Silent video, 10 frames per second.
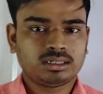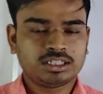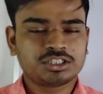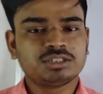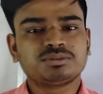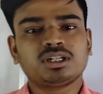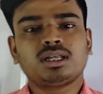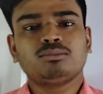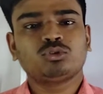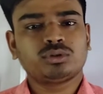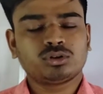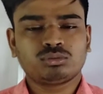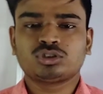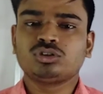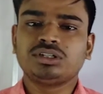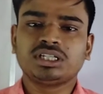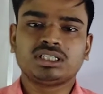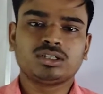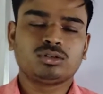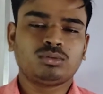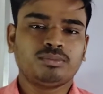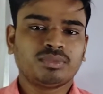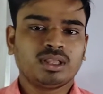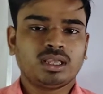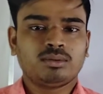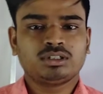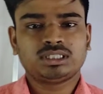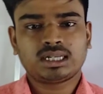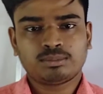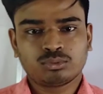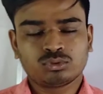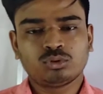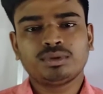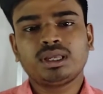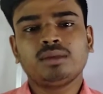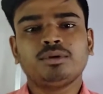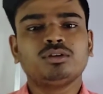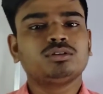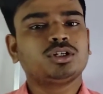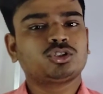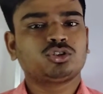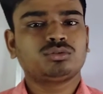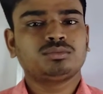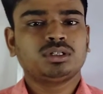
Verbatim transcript: ডেসক্রিপশানে আমি তোমাদের অবশ্যই লিঙ্ক দিয়ে দেবো এবং যারা প্রথম এই ভিডিও দেখছো